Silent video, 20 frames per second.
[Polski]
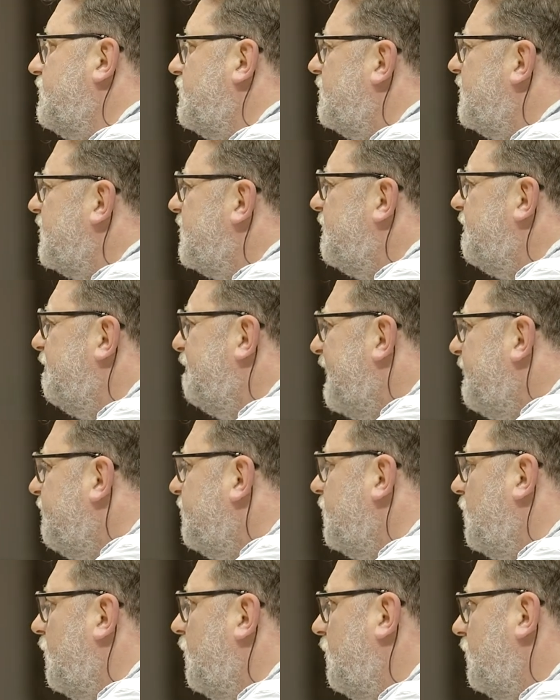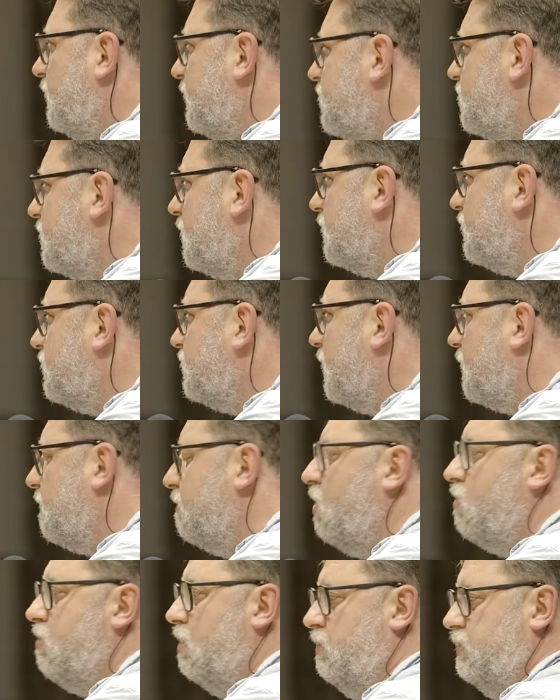gdyż w pewnych okolicznościach
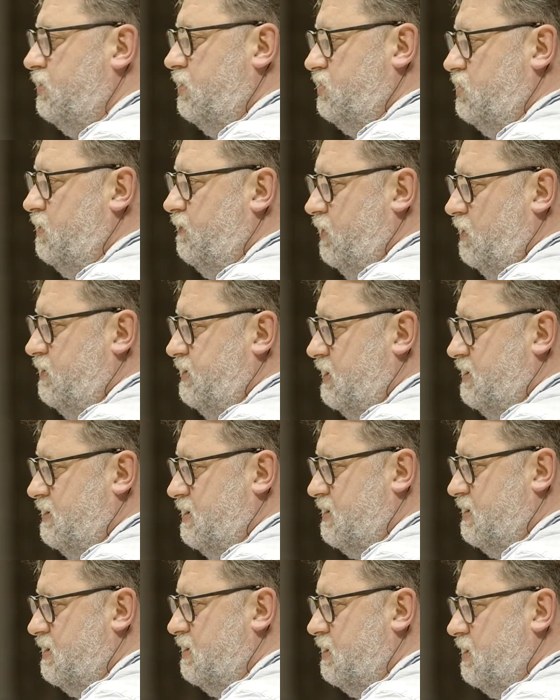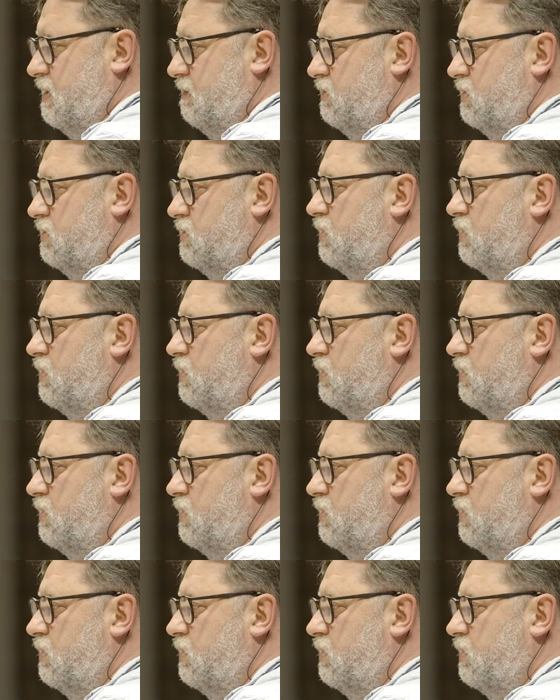mogłoby to się wiązać z ryzykiem?